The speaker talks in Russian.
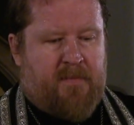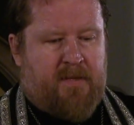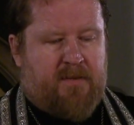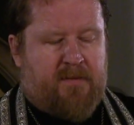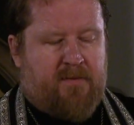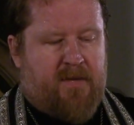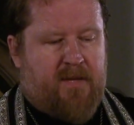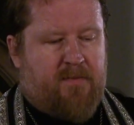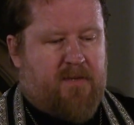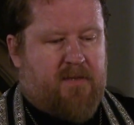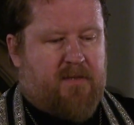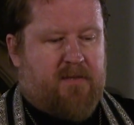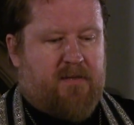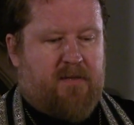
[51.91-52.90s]
Это время,
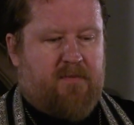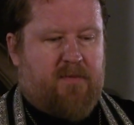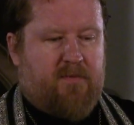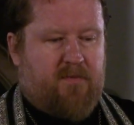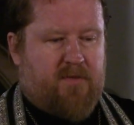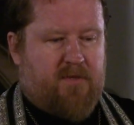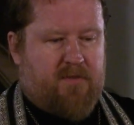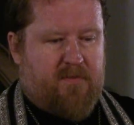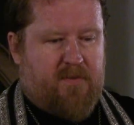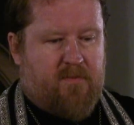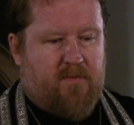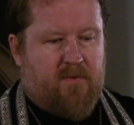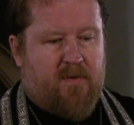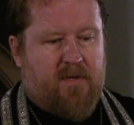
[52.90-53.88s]
когда мы можем
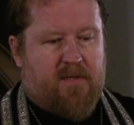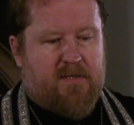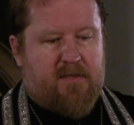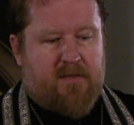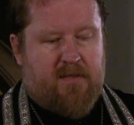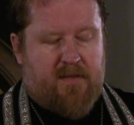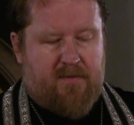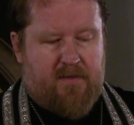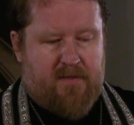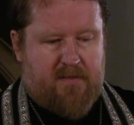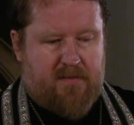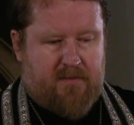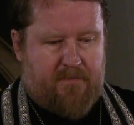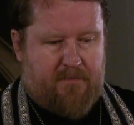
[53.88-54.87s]
немного
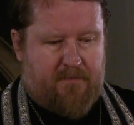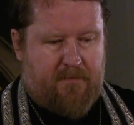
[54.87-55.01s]
остановиться,